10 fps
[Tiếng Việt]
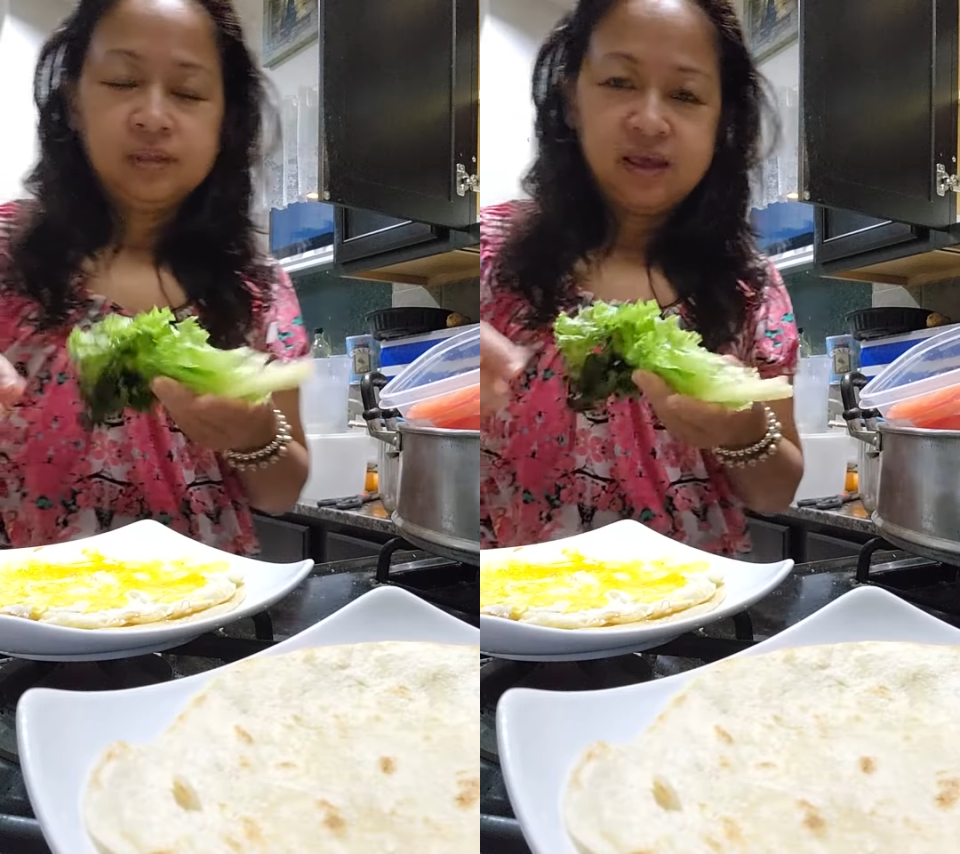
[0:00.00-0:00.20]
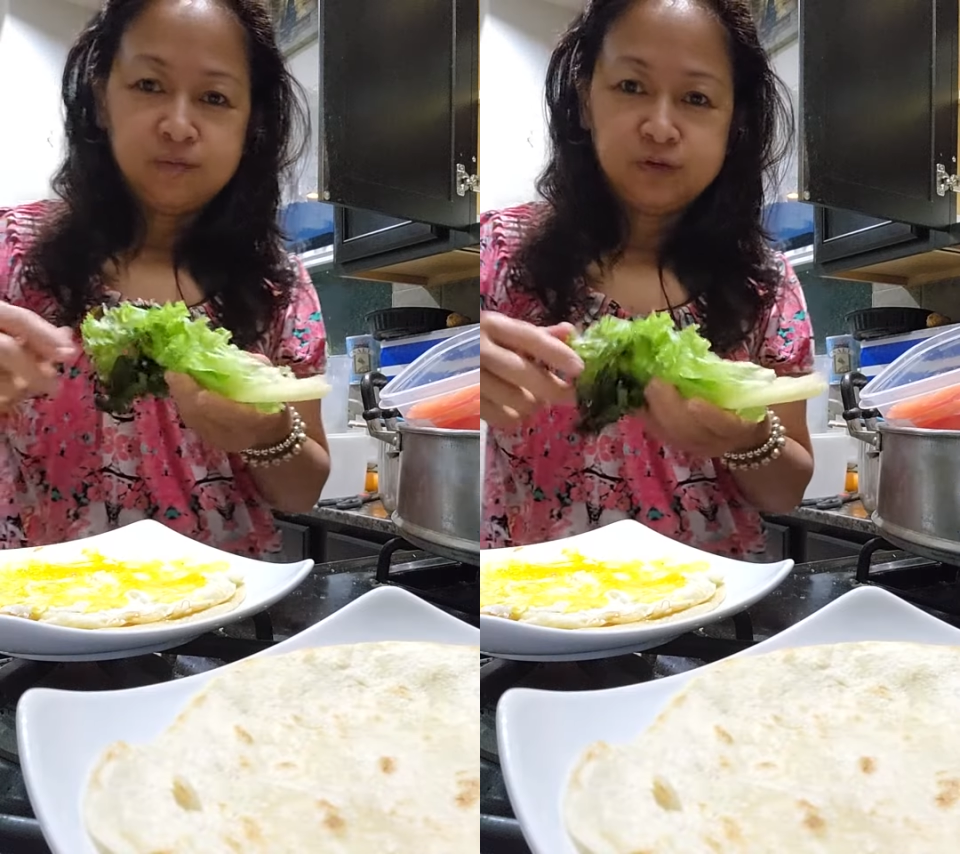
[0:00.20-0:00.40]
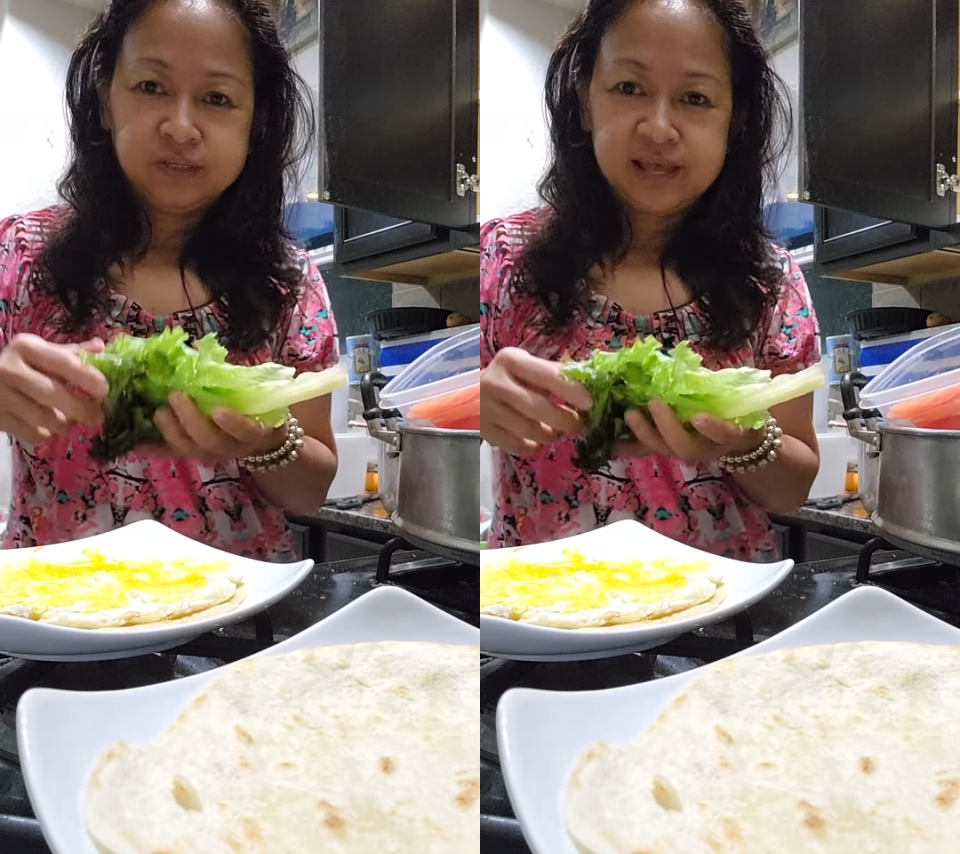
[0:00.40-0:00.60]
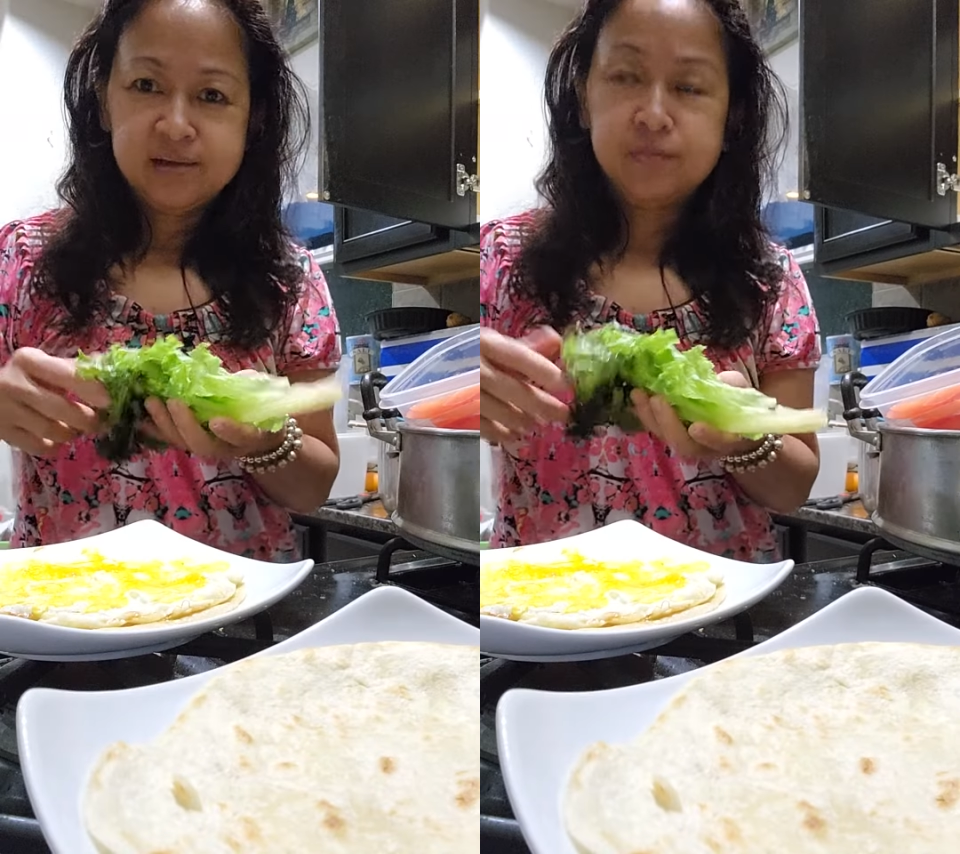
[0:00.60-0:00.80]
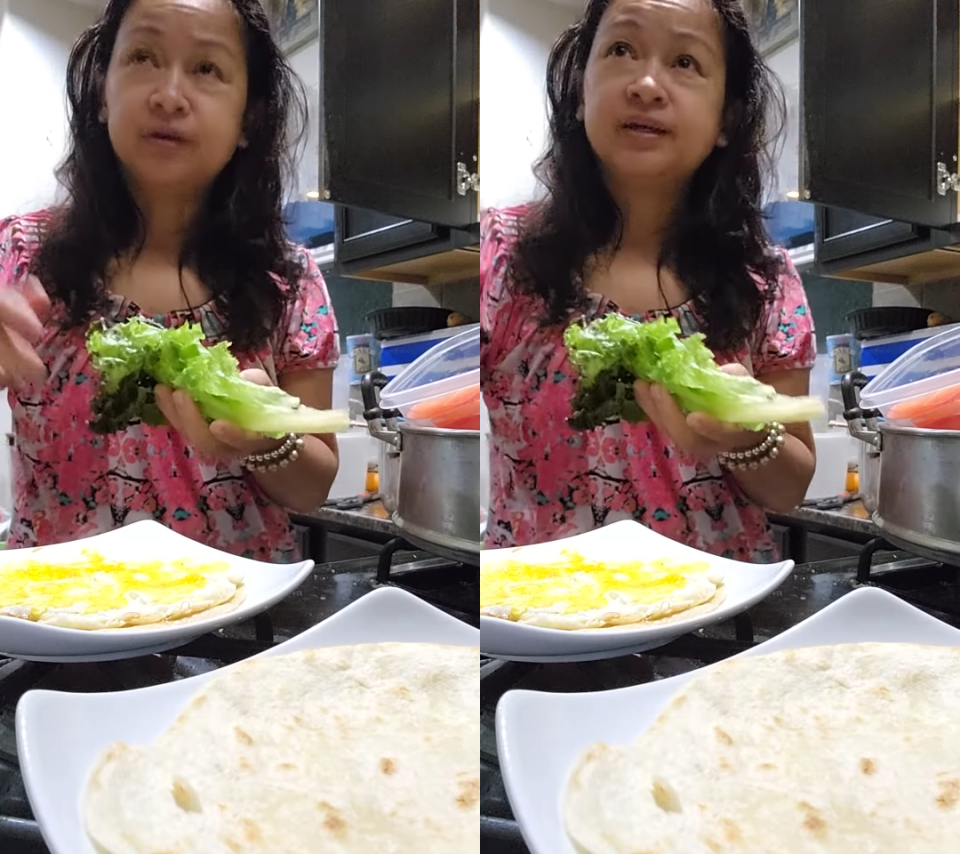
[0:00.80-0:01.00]
chào buổi
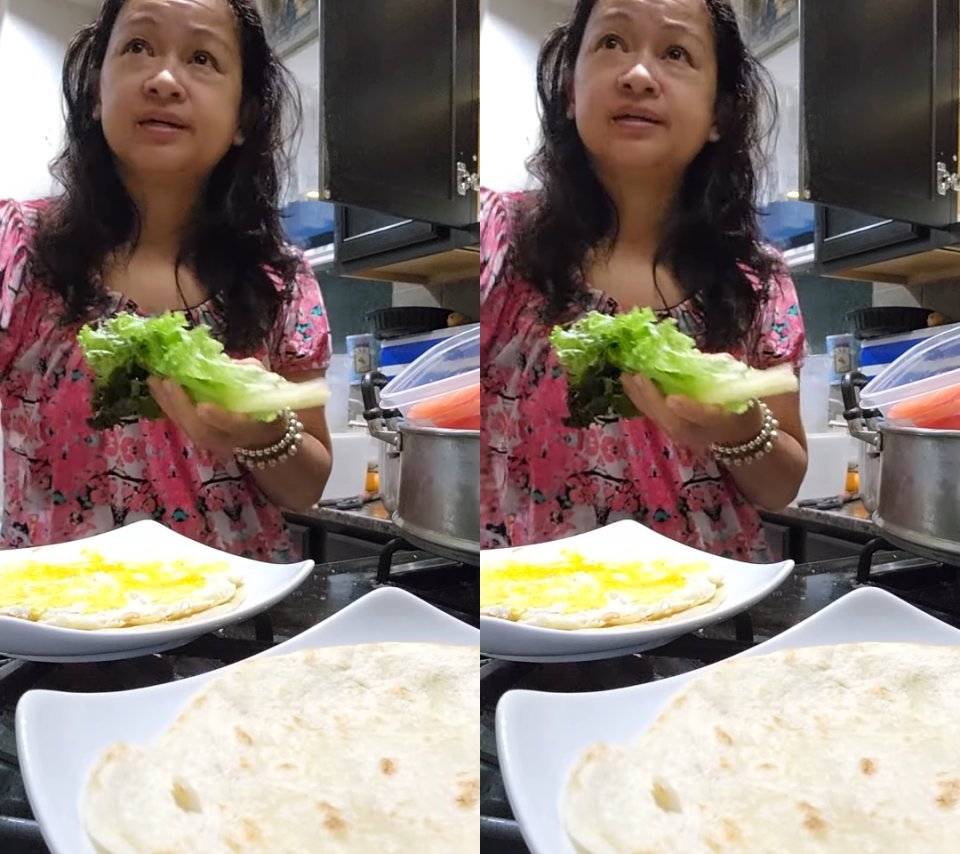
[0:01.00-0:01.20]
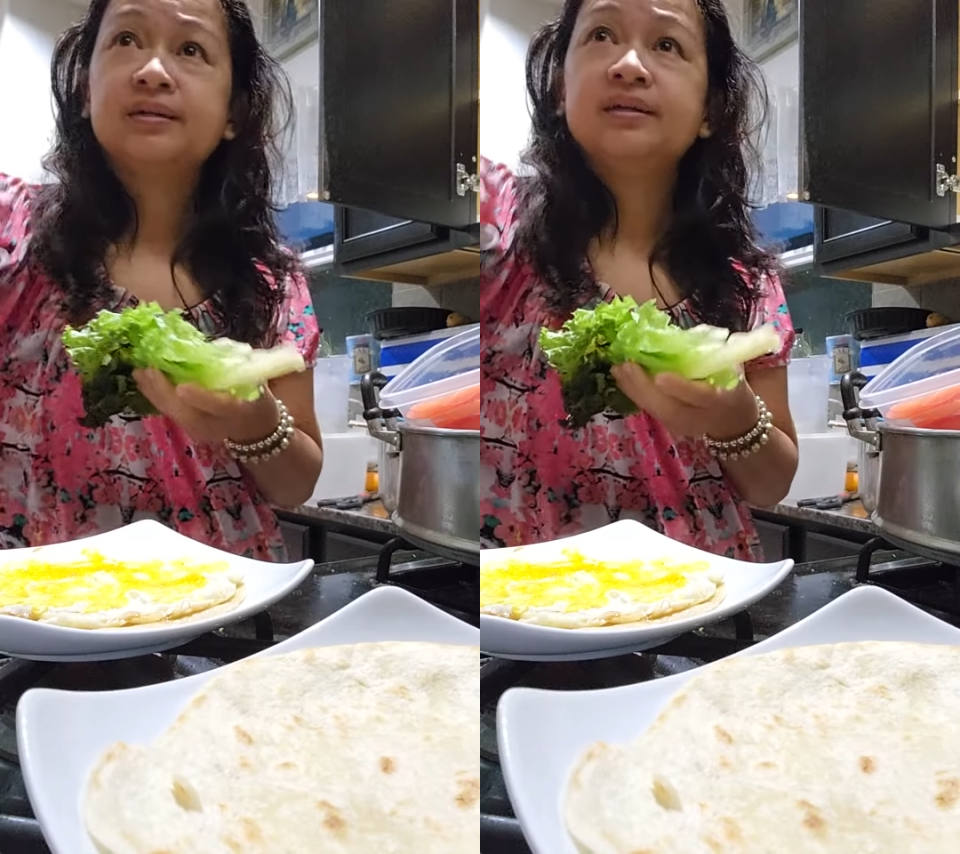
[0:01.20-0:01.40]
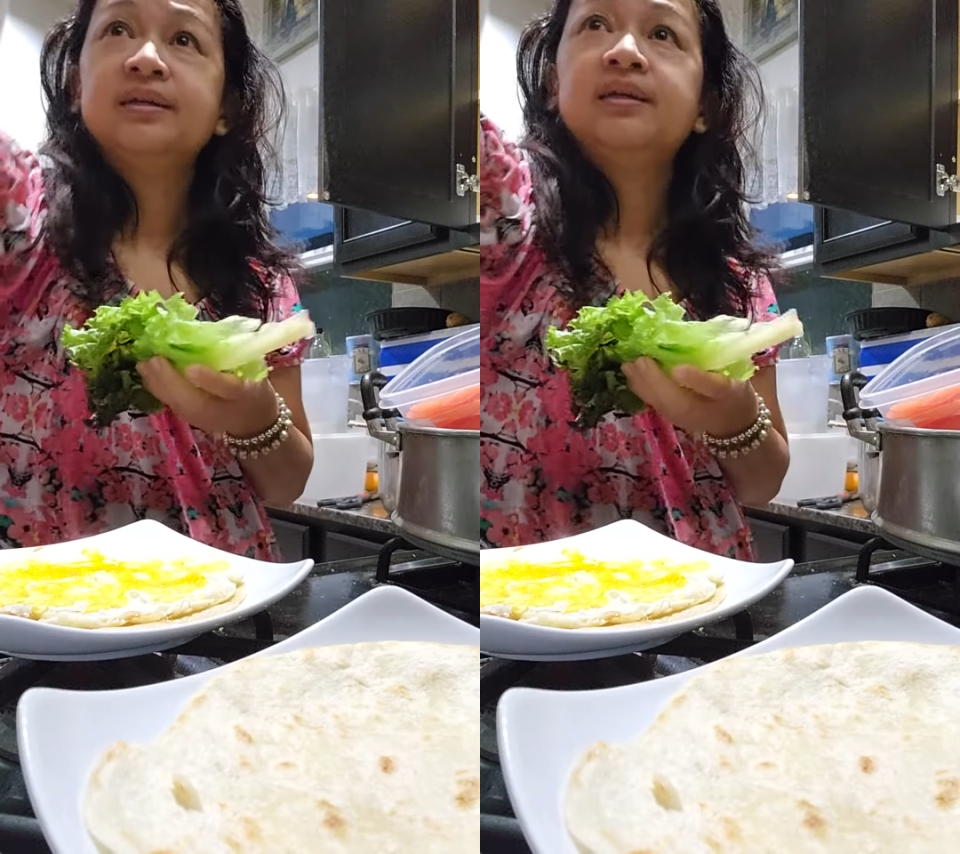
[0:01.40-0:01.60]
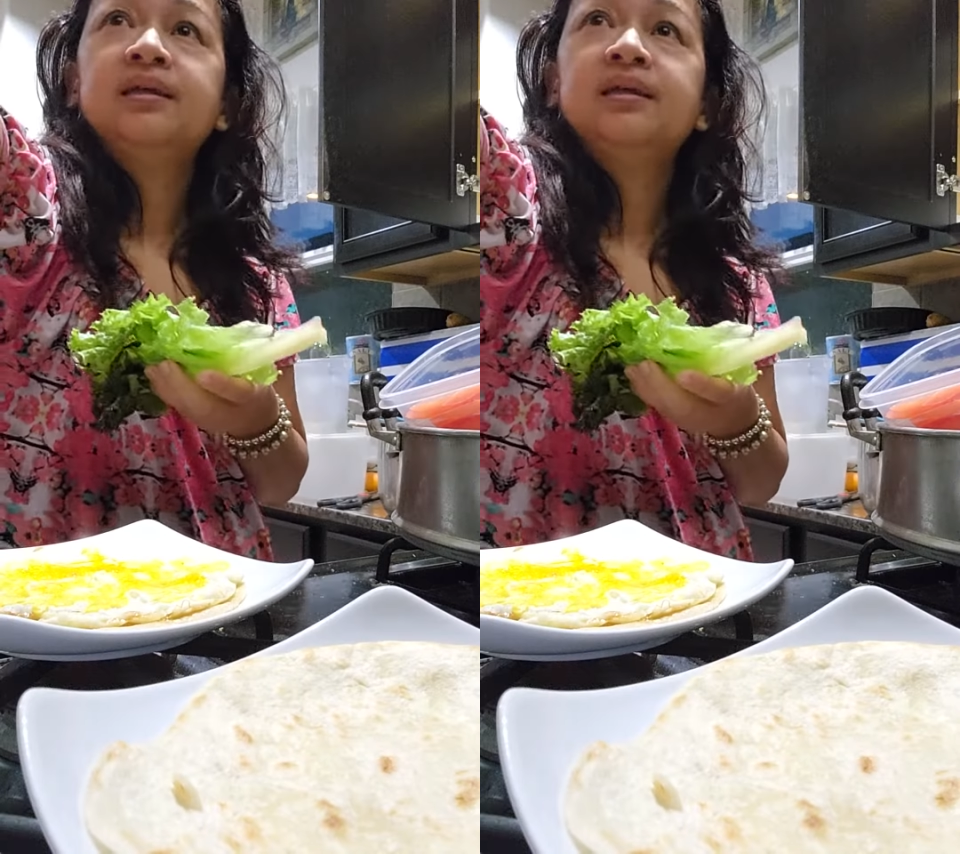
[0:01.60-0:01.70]
sáng mọi người